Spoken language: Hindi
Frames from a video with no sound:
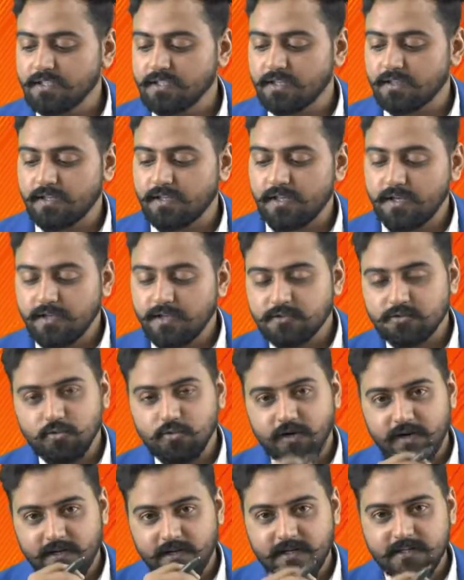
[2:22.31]
करते हैं इसको
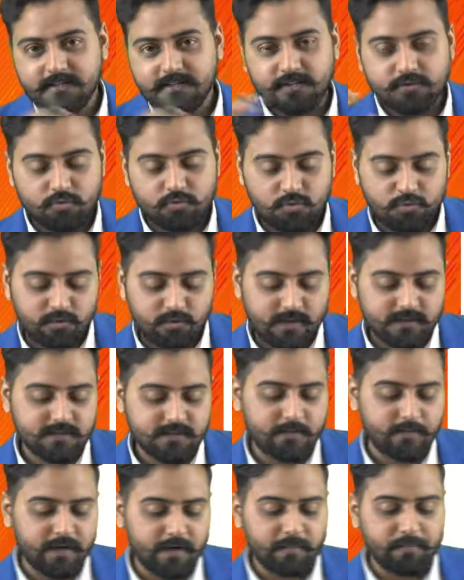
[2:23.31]
हटके से इसको थोड़ा सा
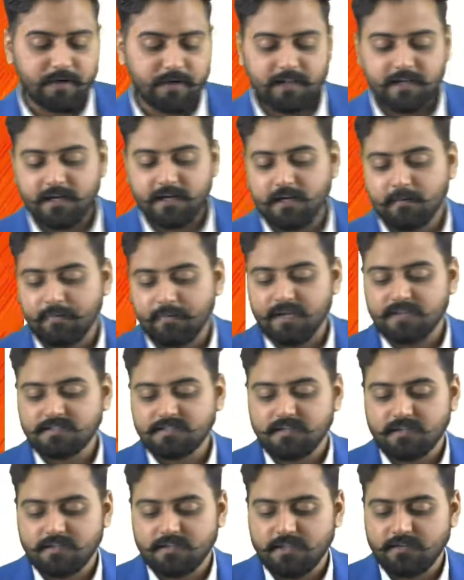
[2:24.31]
अपने पढ़ने का प्रयास
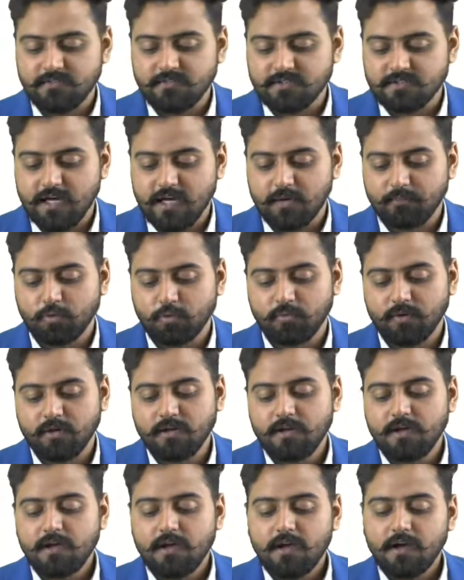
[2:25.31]
करते हैं विस्तार पूर्वक
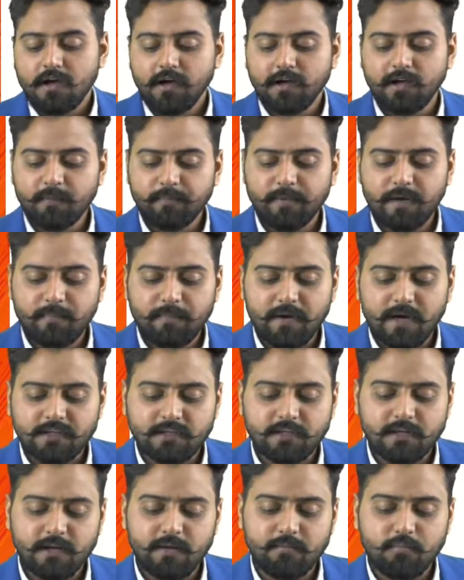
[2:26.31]
अगर अपने बात
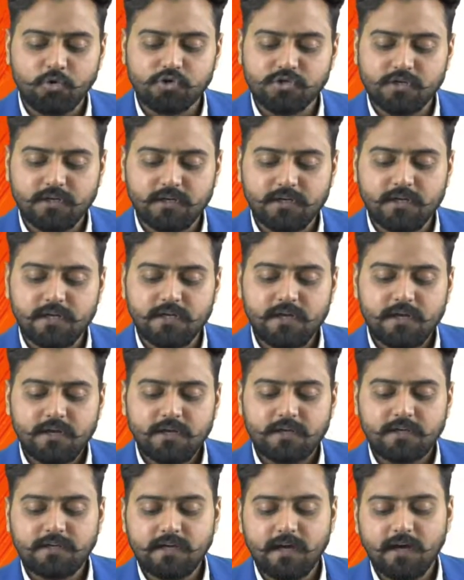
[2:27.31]
करें मोशन की
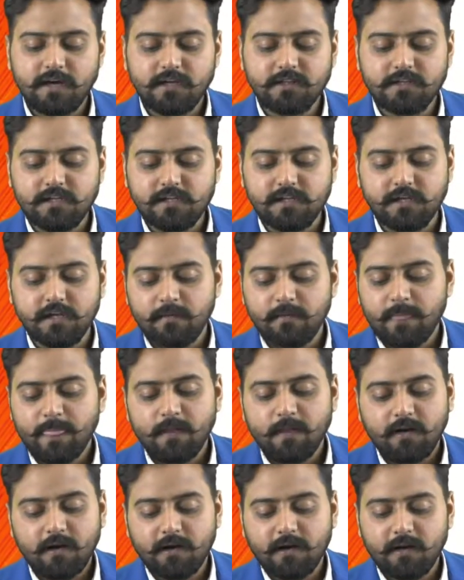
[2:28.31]
या गति की
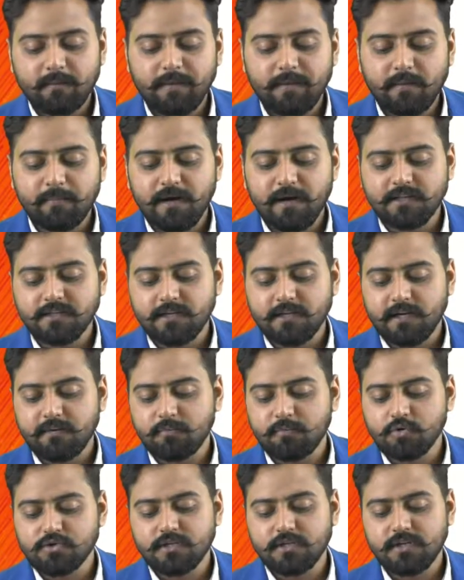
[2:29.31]
अगर अपने बात करें
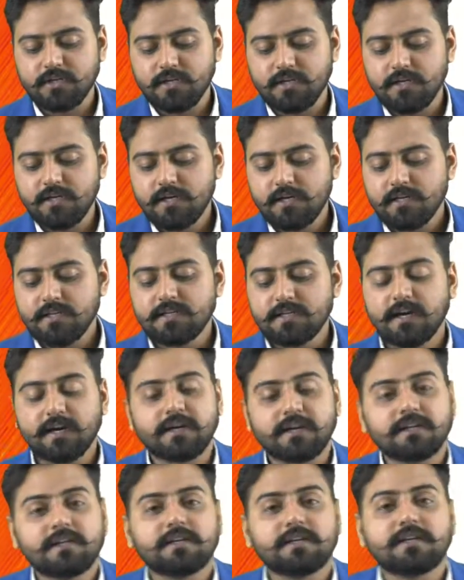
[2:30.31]
मोशन की या
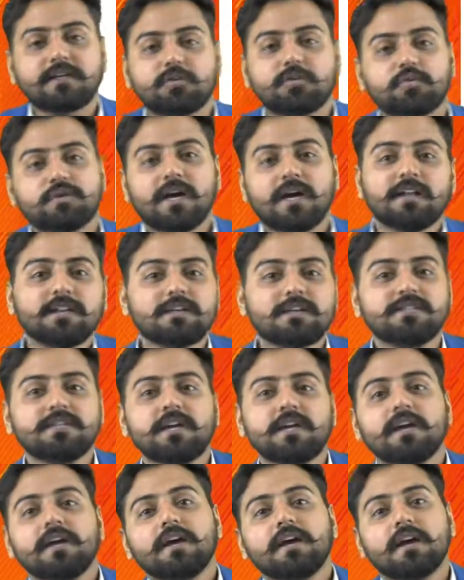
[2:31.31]
गति की तो ध्यान
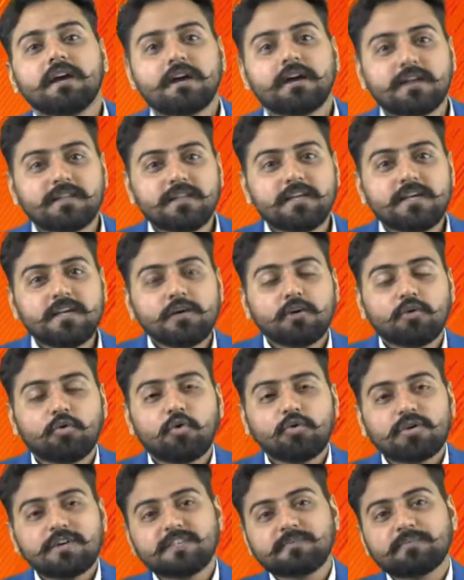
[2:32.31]
दीजिए गति
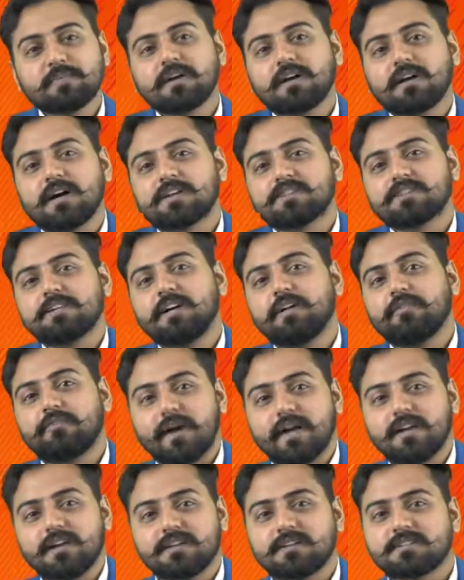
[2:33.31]
को किस प्रकार से
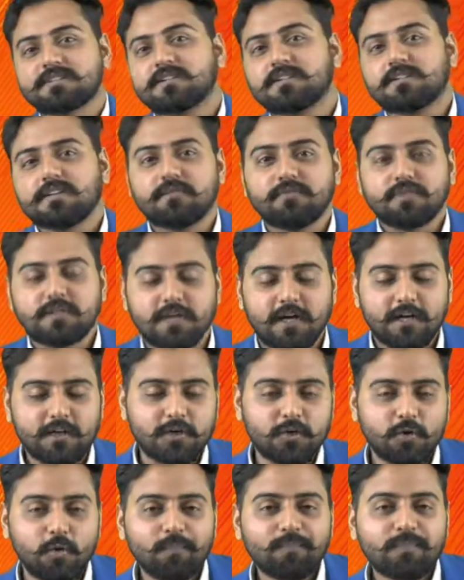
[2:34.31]
डिफाइन कर सकते हैं विद्यार्थियों